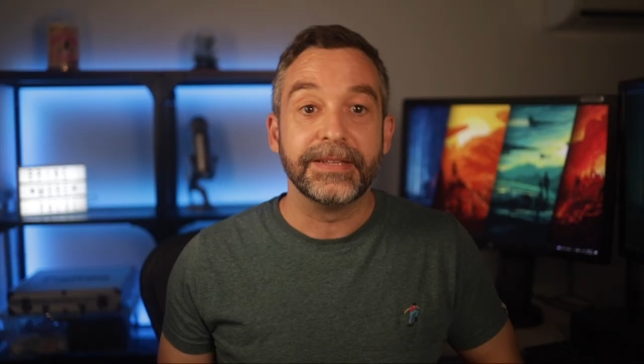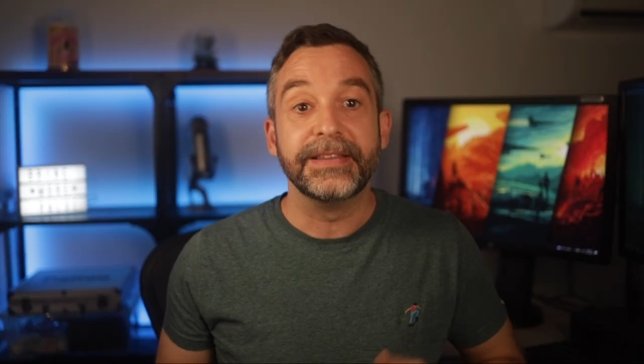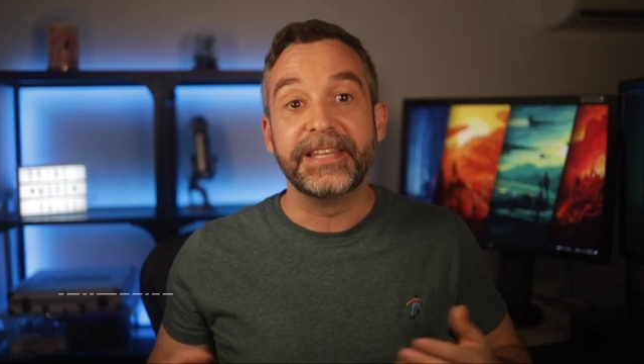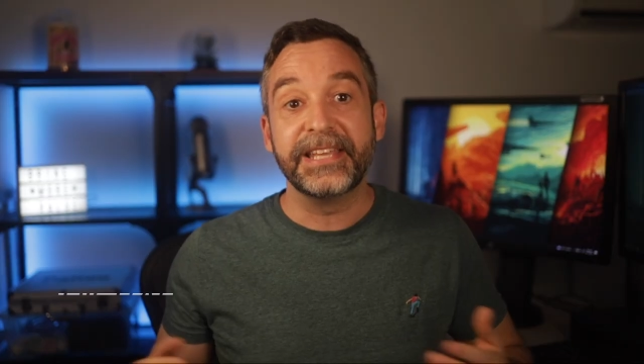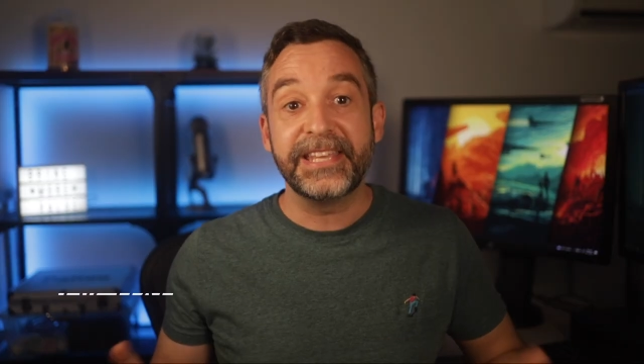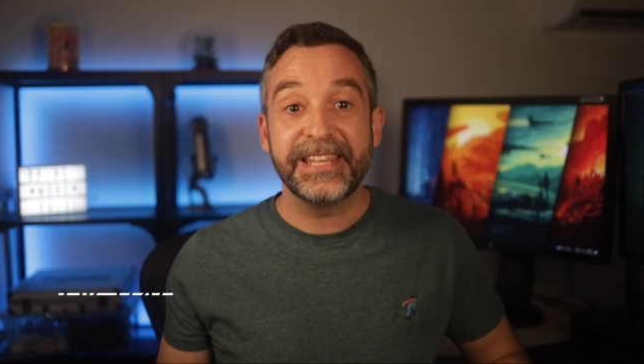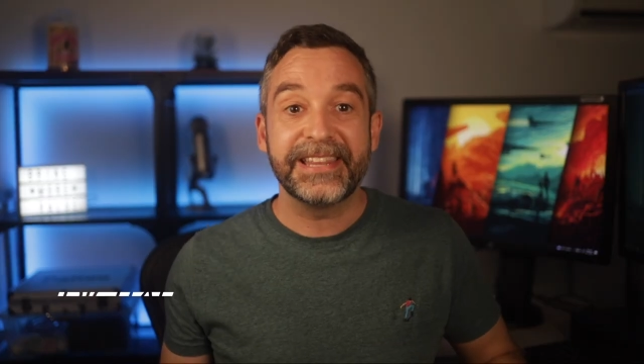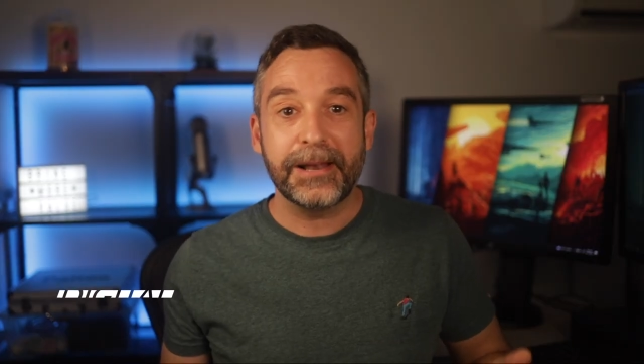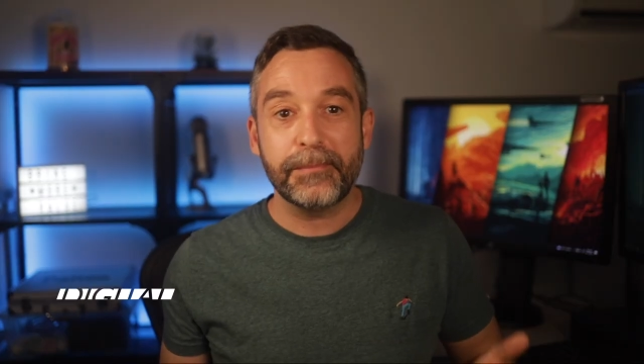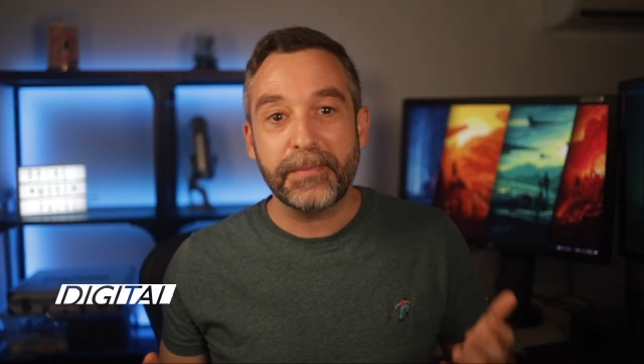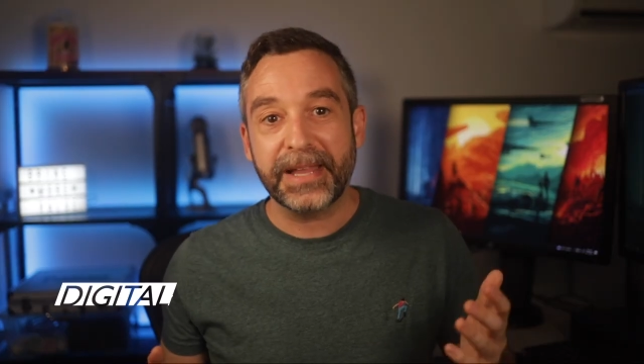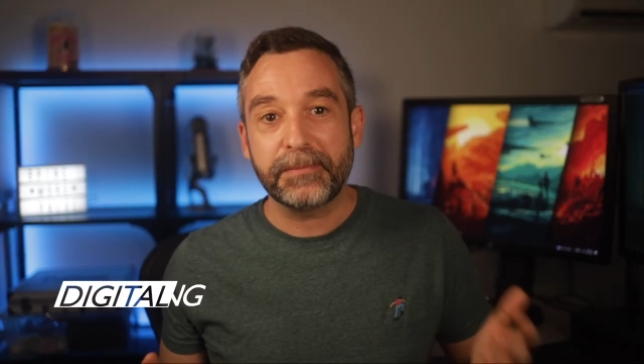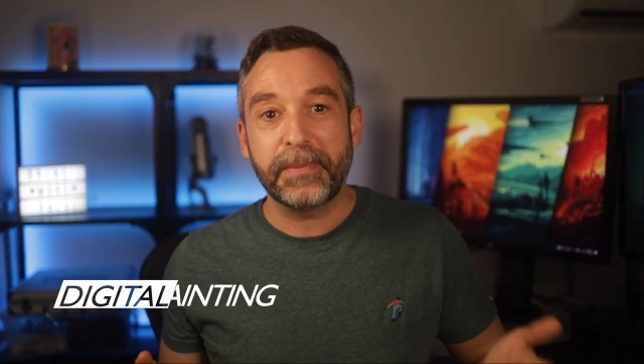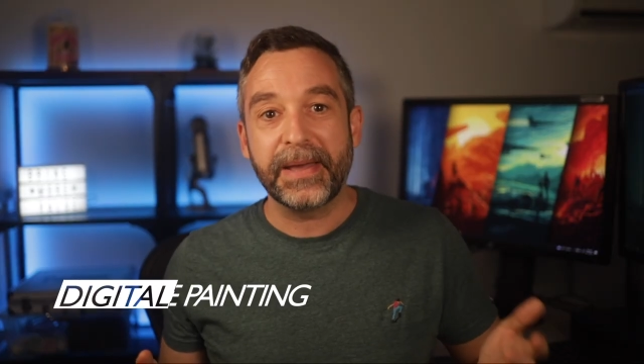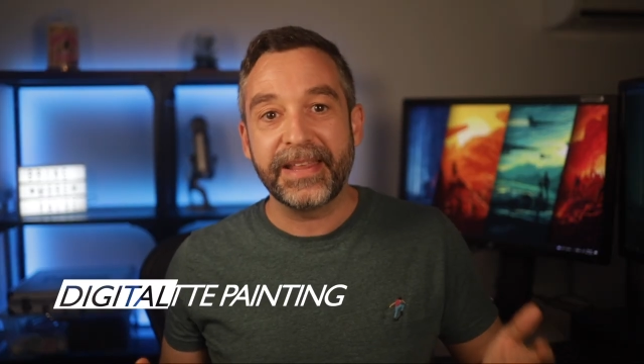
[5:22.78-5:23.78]
Digital
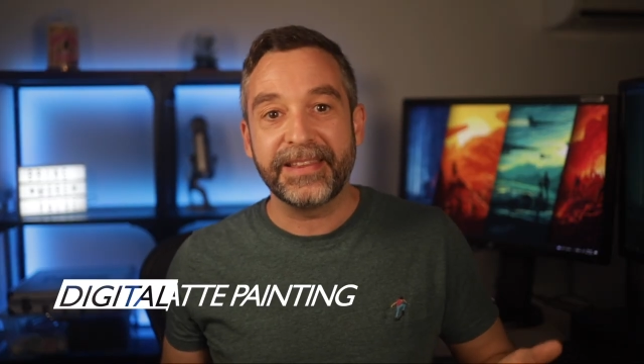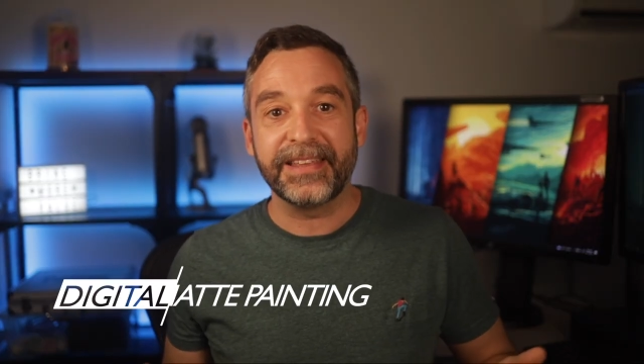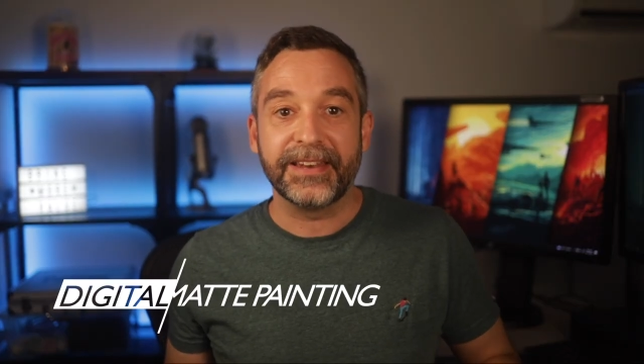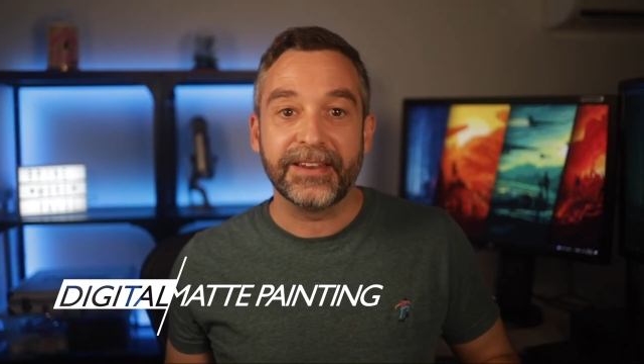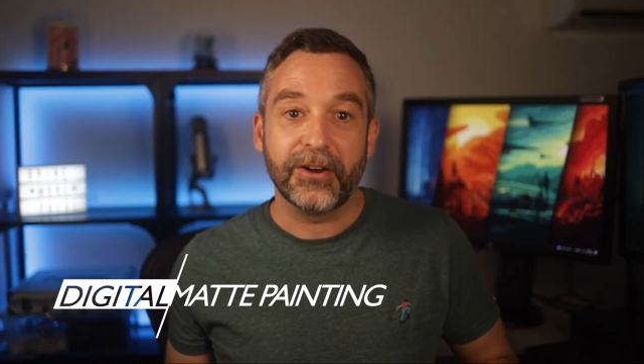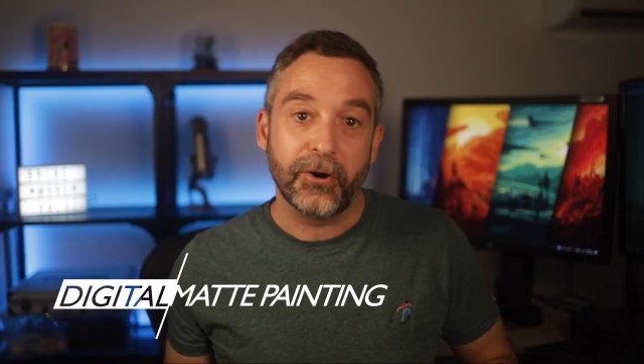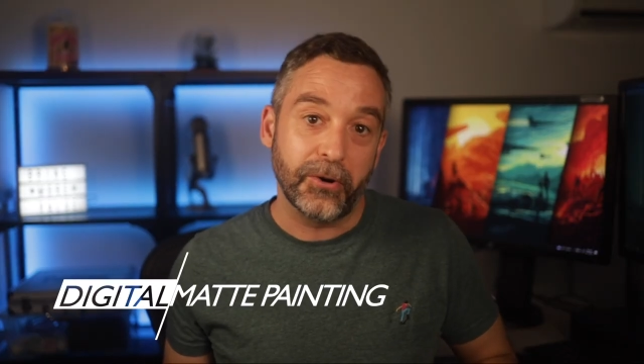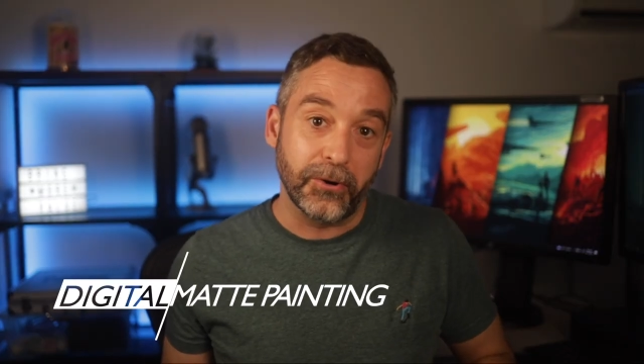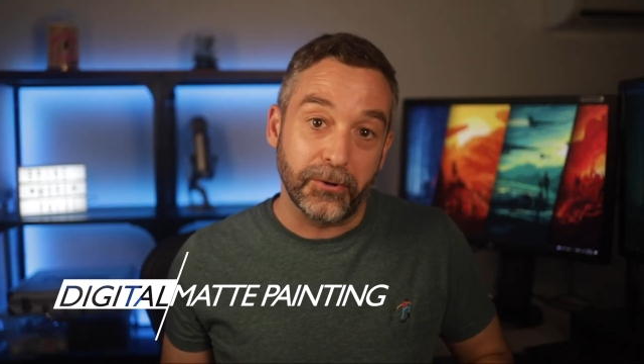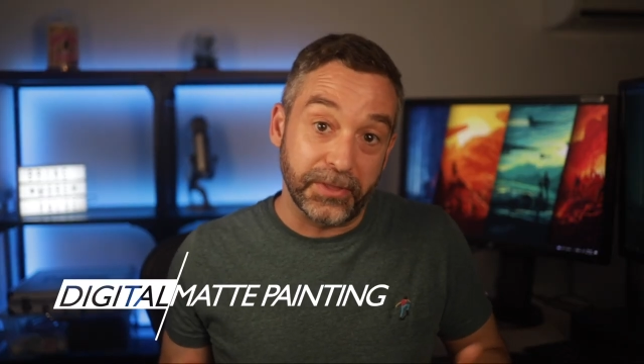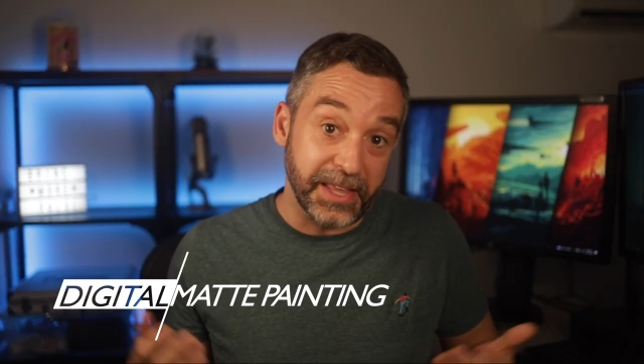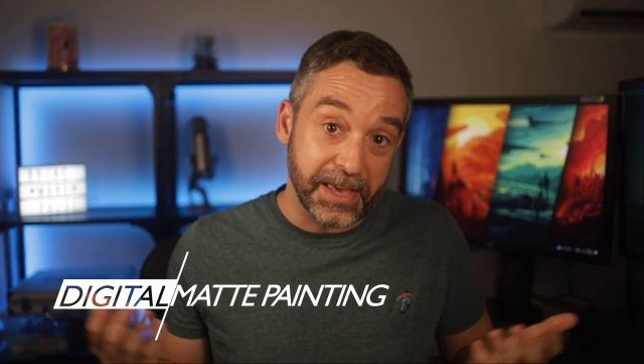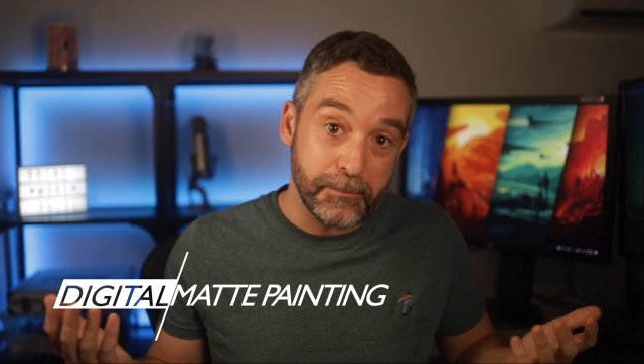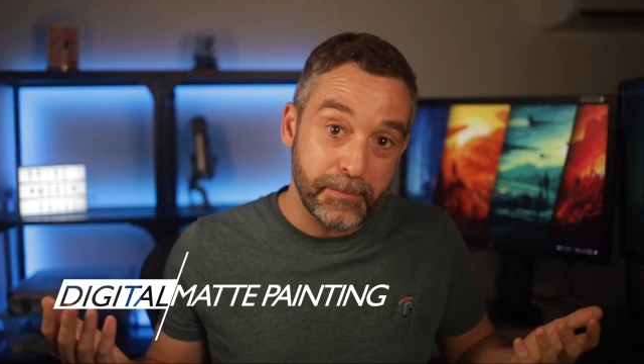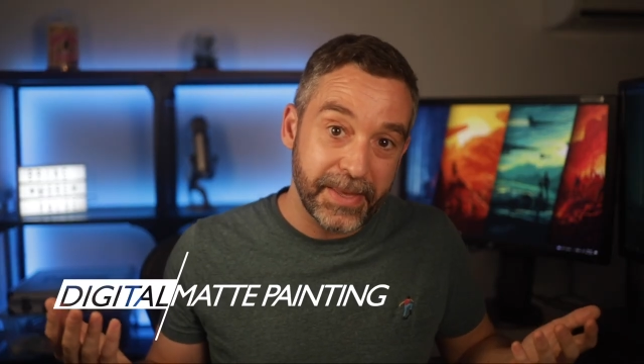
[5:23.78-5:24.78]
Matte Painting o
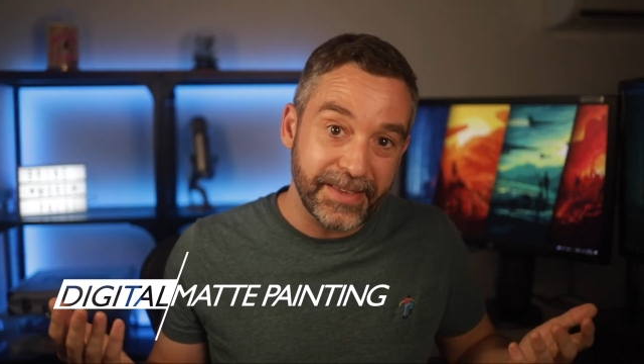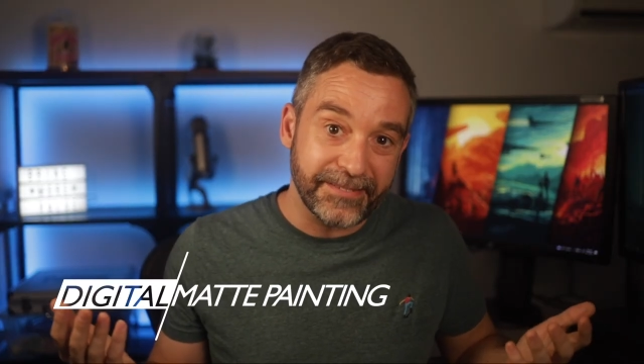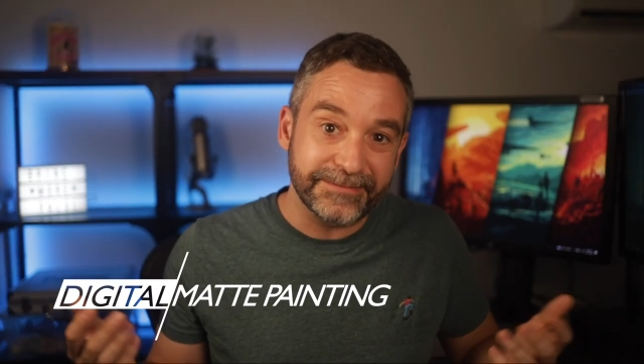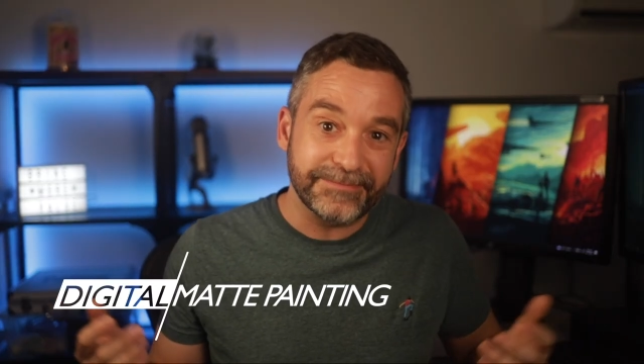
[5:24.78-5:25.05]
DMP